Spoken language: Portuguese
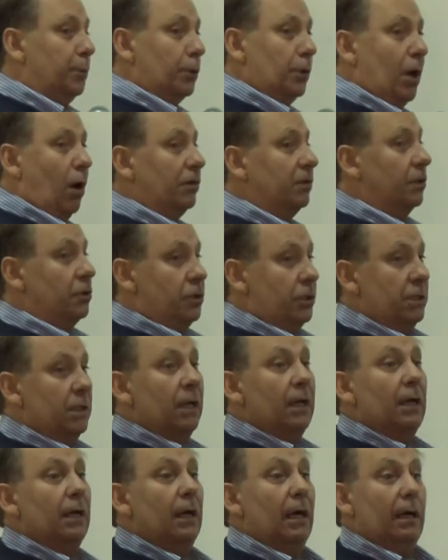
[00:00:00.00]
por causa de
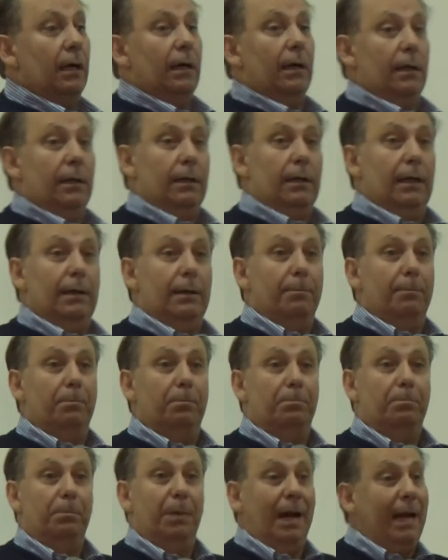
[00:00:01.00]

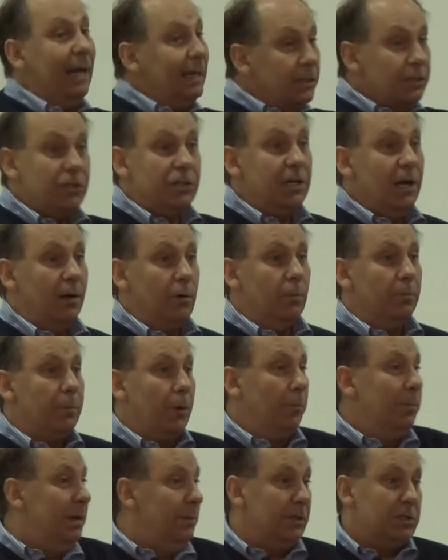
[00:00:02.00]
religião,
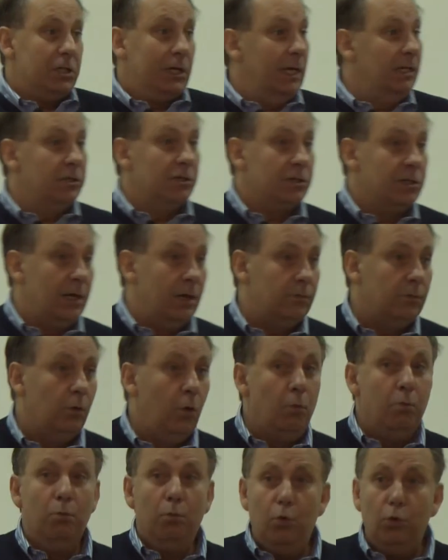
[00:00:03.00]
problema de religião.
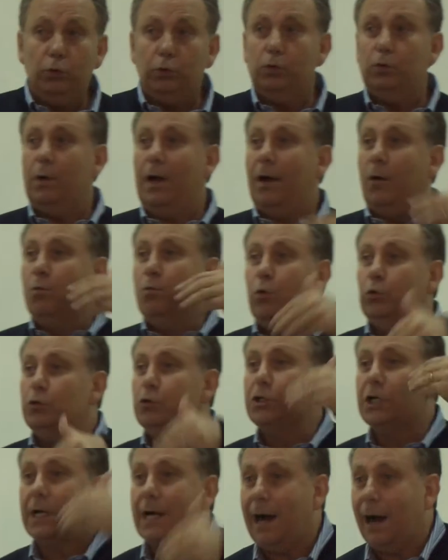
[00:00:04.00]
O mundo é um mundo
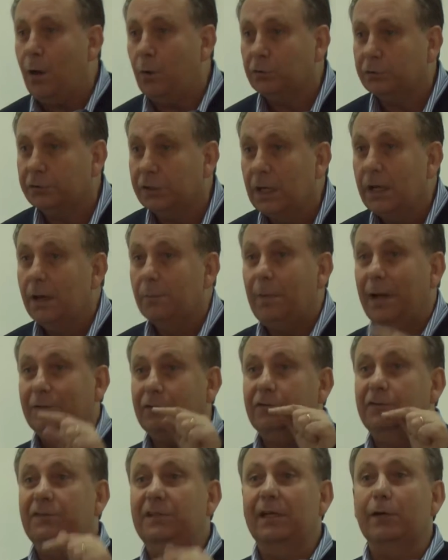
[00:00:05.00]
de caos,
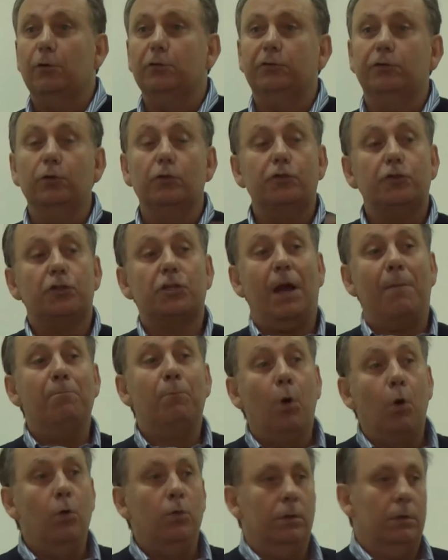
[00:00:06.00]
mas Deus nos
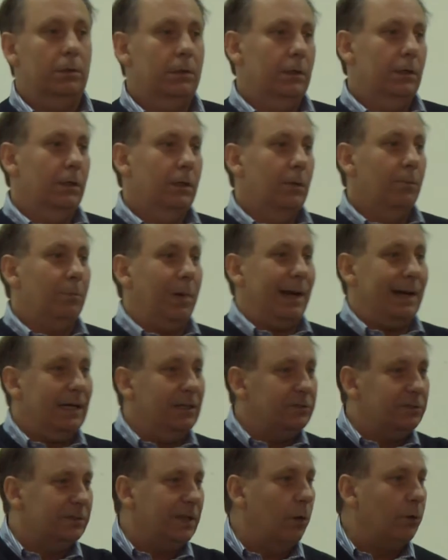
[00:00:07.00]
chamou para
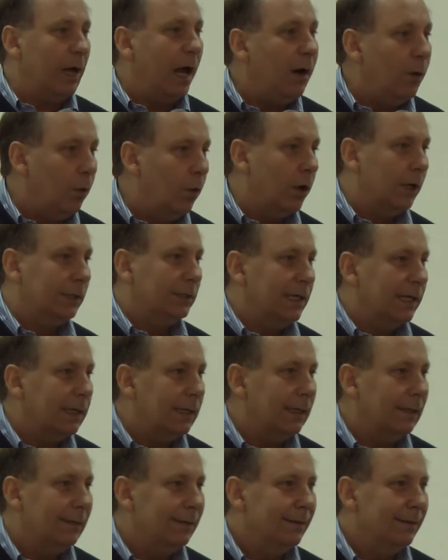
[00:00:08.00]
restaurar a ordem.